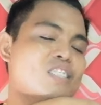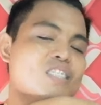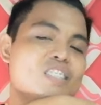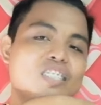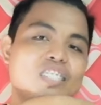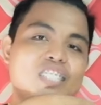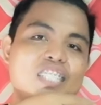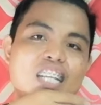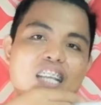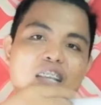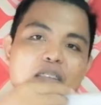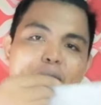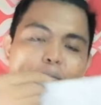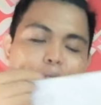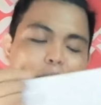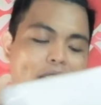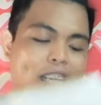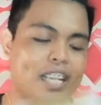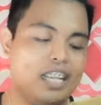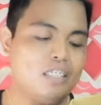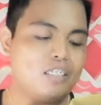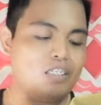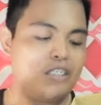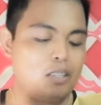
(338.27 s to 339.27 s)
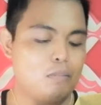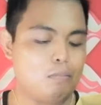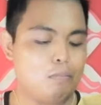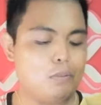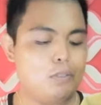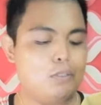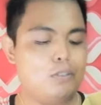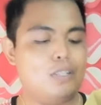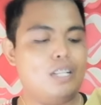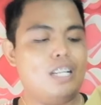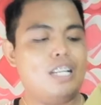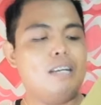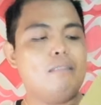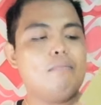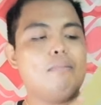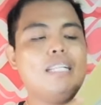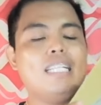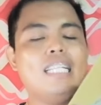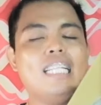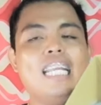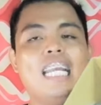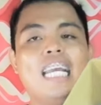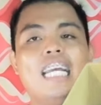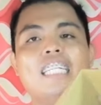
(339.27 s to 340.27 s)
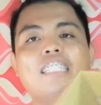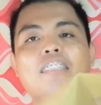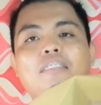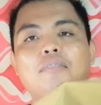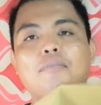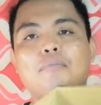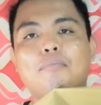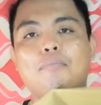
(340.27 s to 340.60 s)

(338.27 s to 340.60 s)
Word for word: So, syempre, ito na po yung laman niya.